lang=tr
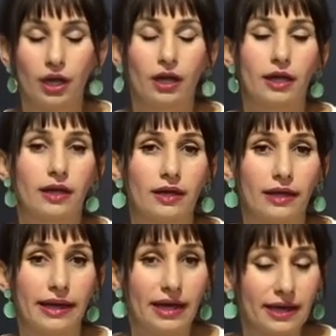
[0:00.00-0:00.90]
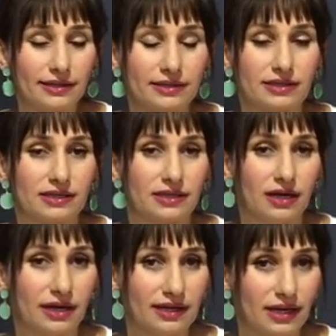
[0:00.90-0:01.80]
Ee, eğer
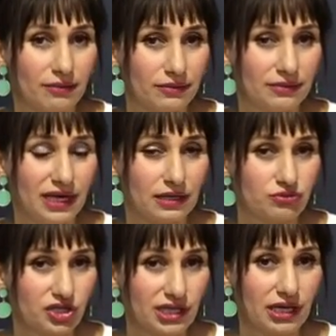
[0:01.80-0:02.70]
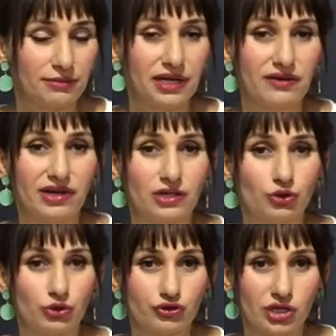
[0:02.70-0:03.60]
hakem yardımcı hakemler veya
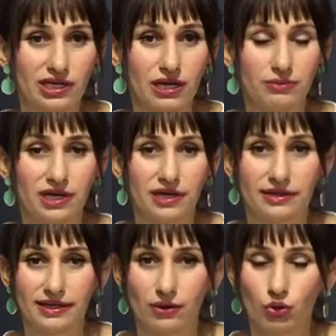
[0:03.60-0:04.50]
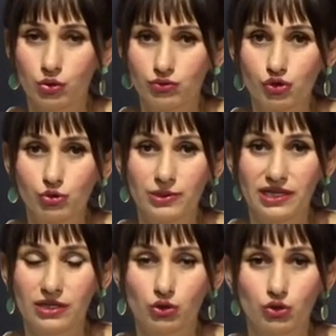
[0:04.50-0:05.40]
dördüncü hakemlerde olumsuz bir
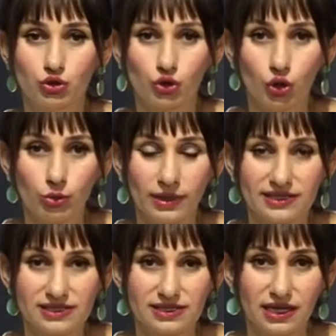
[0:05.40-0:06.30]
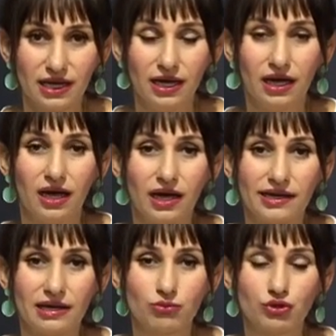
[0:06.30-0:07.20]
geri dönüş olmazsa
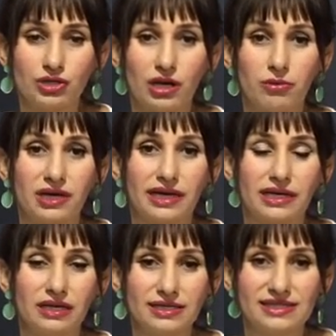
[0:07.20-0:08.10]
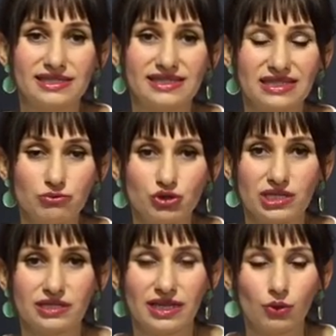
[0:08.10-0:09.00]
hakem müsabakayı sistem
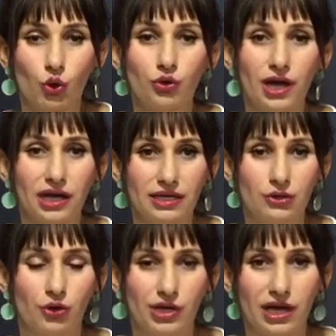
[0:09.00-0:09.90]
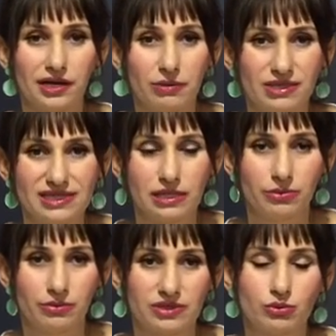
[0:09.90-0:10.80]
üzerinden onaylıyor. Yani biz
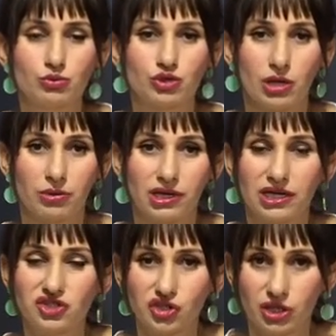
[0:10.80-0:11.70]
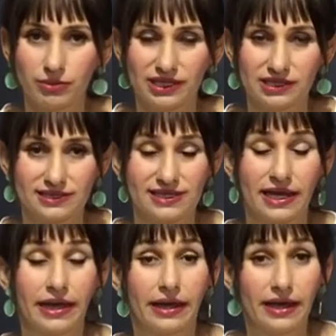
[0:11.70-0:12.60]
hepimiz bu müsabakaya çıkabiliriz.
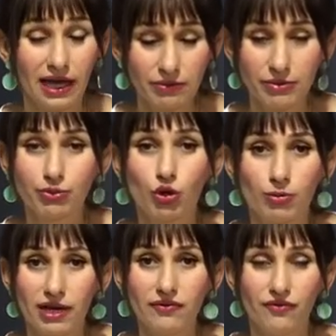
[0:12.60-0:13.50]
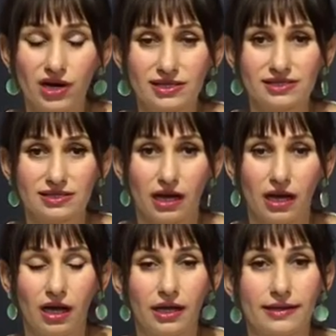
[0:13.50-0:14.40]
Eğer bir problem varsa
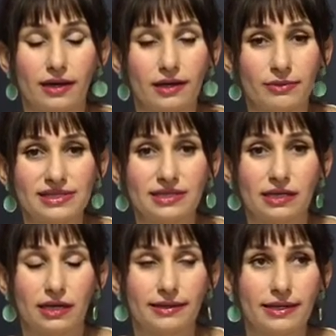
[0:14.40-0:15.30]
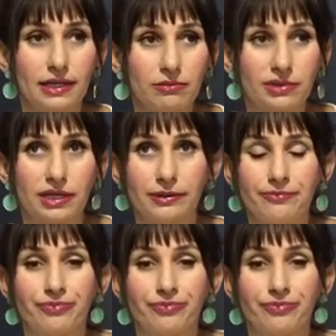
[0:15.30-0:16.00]
yani mesela diyelim ki